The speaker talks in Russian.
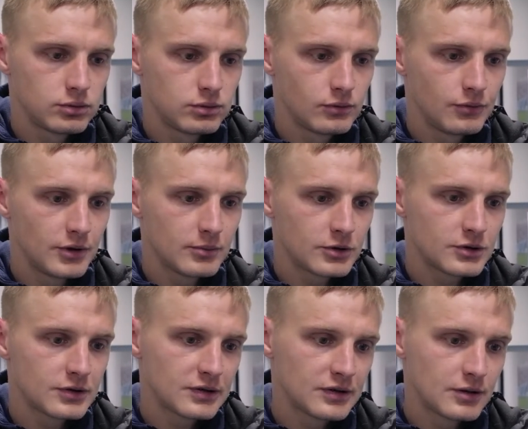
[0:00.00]
Уфе,
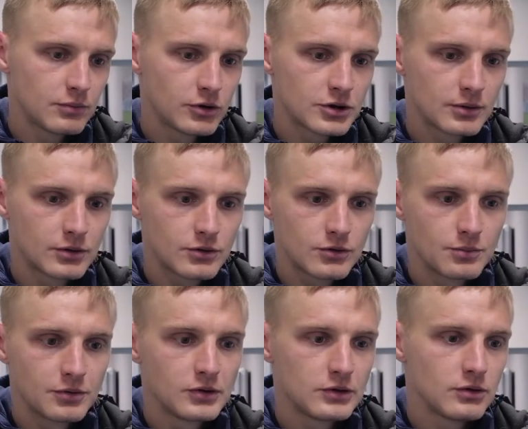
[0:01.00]
можно сказать, больше чуть
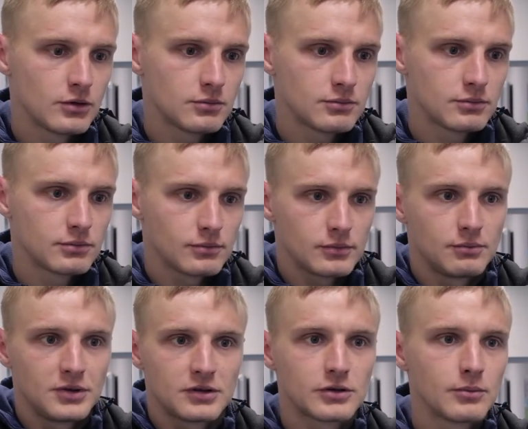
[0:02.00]
повезло.
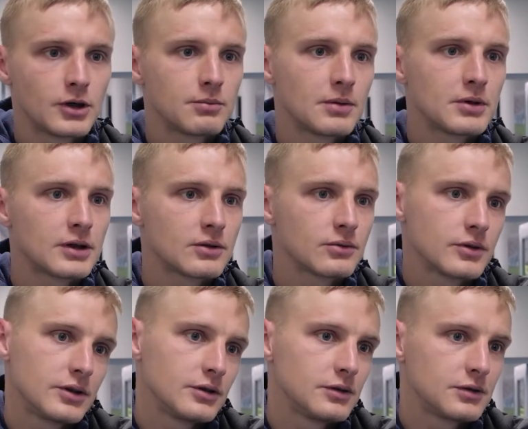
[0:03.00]
Без особых моментов
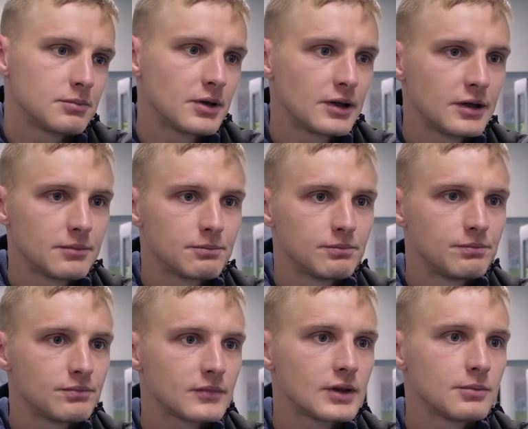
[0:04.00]
они смогли
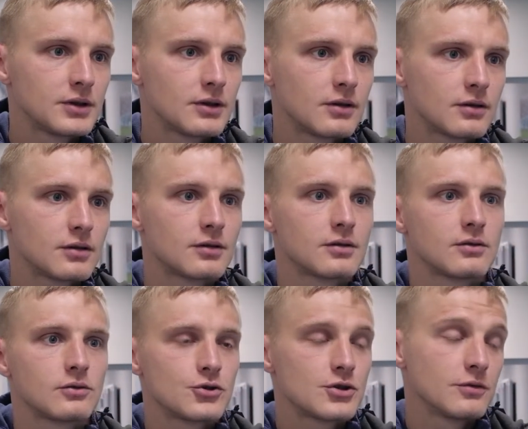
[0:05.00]
добыть
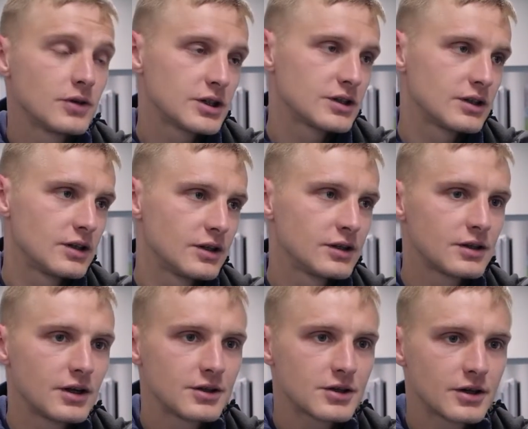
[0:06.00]
очень важные для них
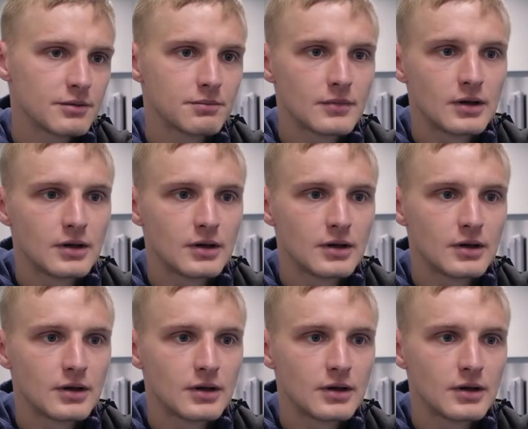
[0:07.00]
три очка.